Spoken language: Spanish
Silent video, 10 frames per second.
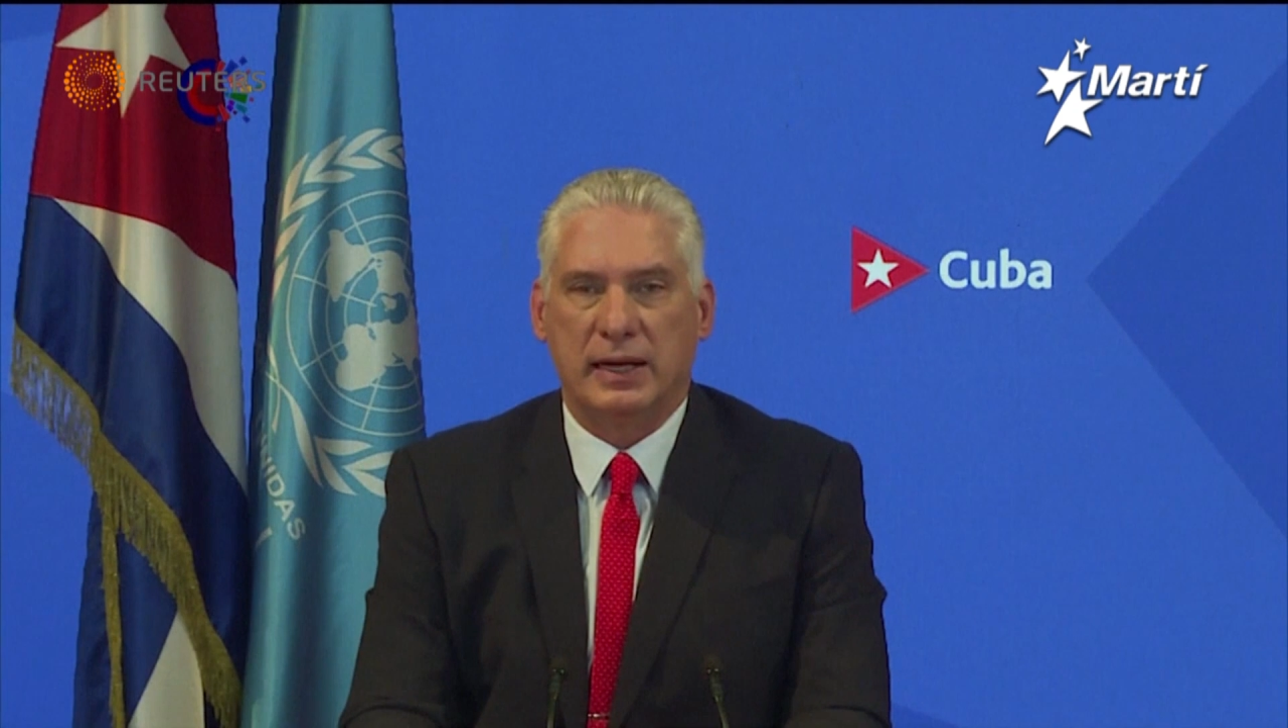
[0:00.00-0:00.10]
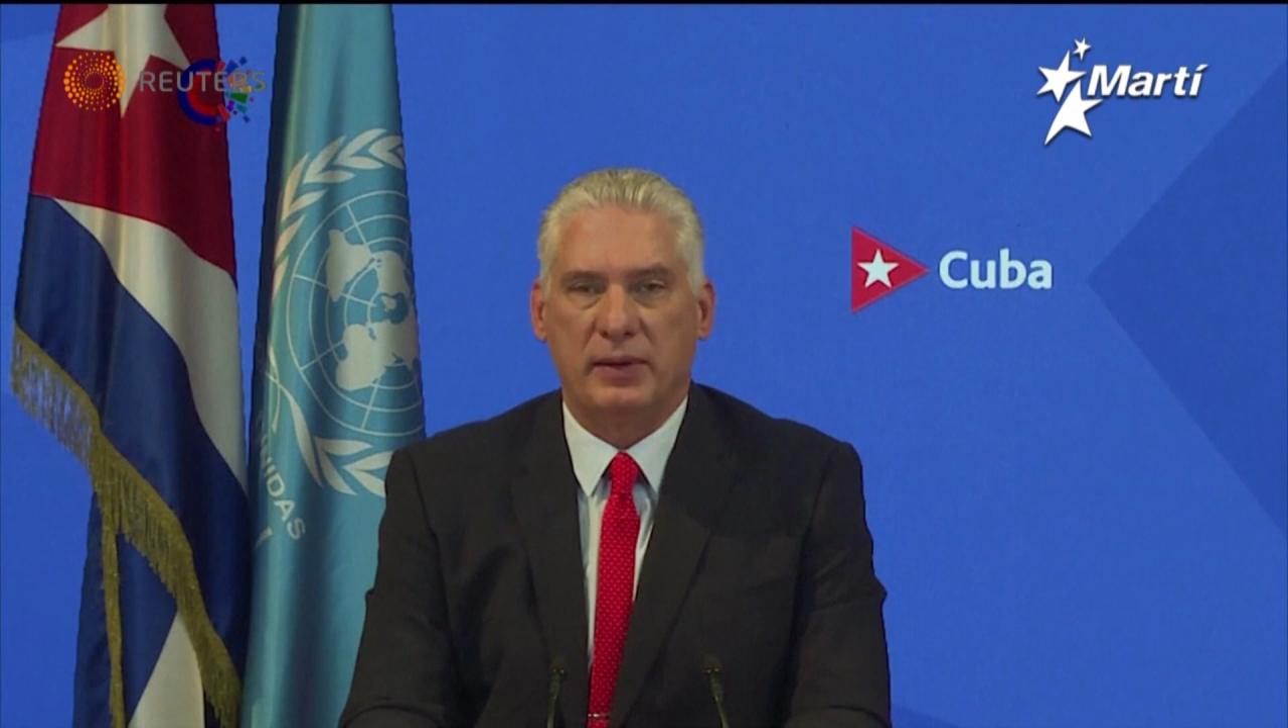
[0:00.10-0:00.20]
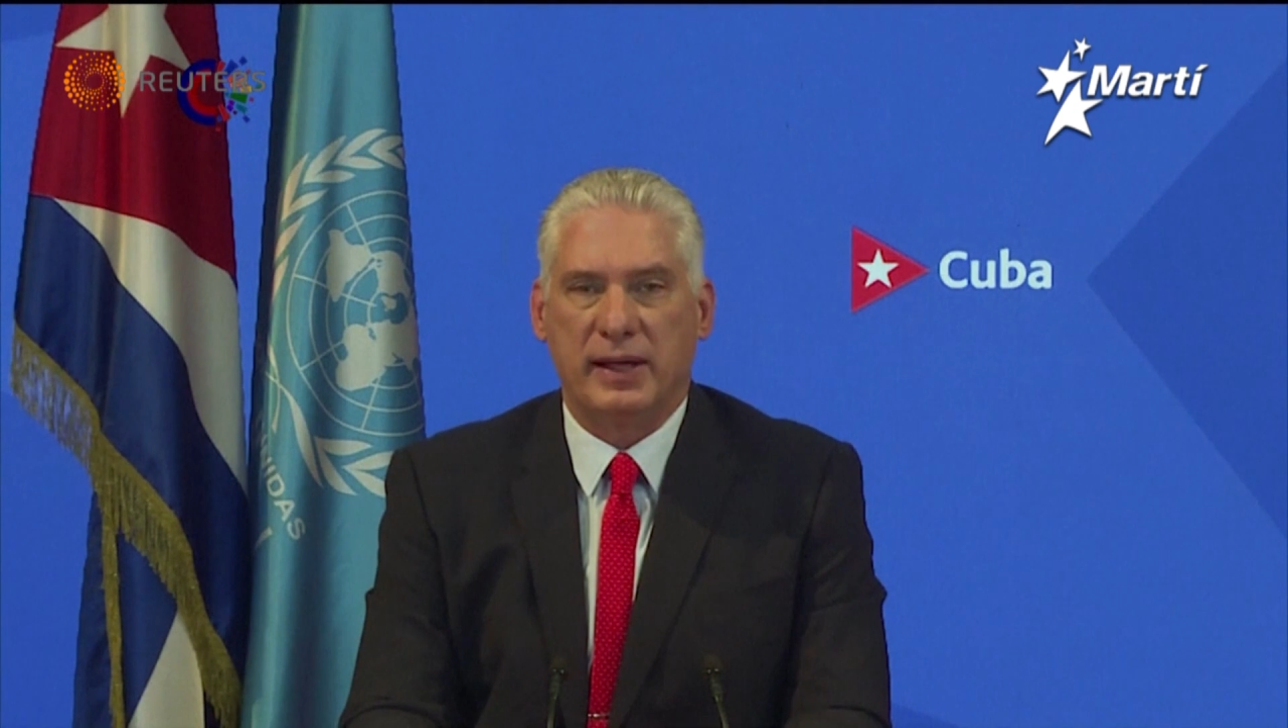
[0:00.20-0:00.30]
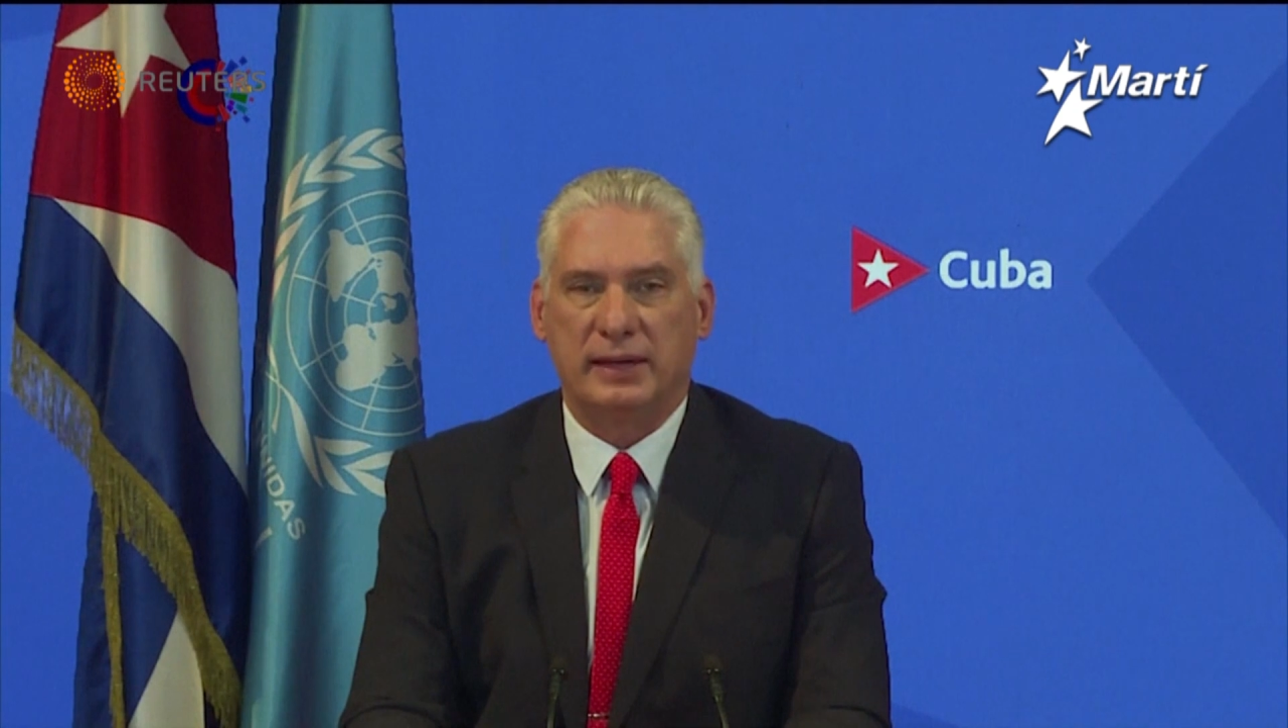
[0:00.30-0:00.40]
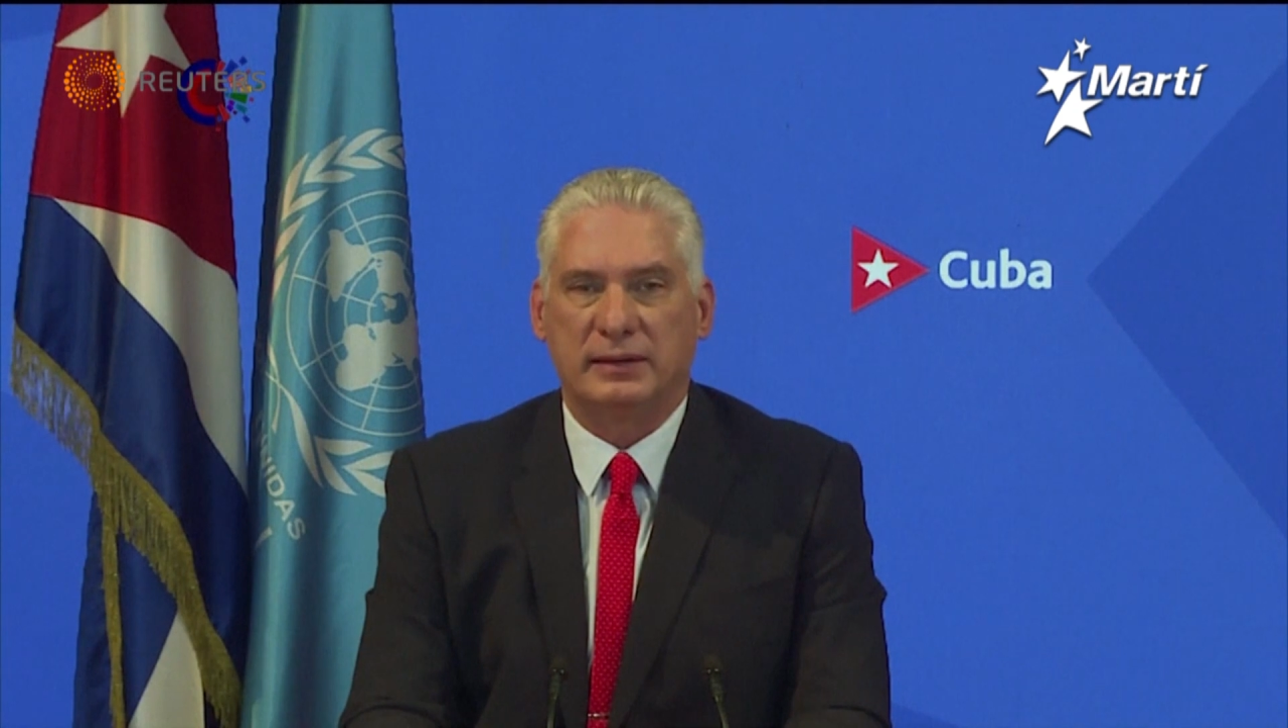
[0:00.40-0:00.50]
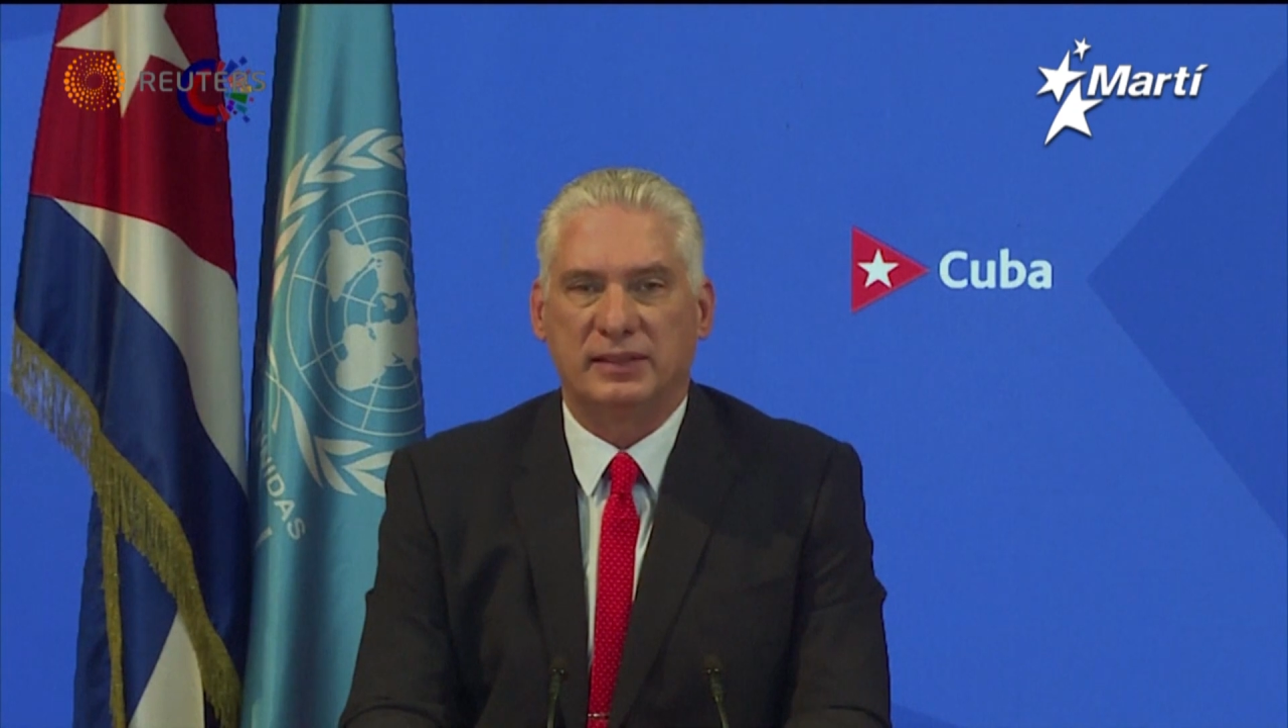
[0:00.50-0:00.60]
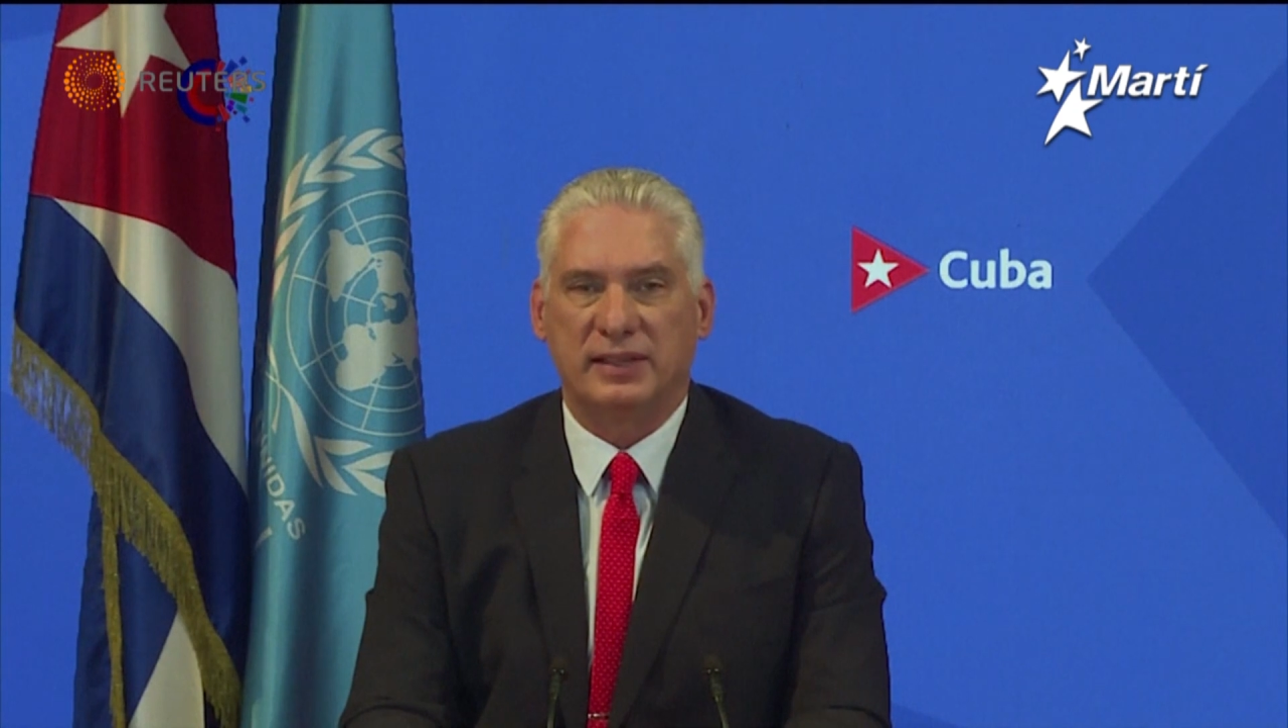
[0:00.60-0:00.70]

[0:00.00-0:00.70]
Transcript: comercial y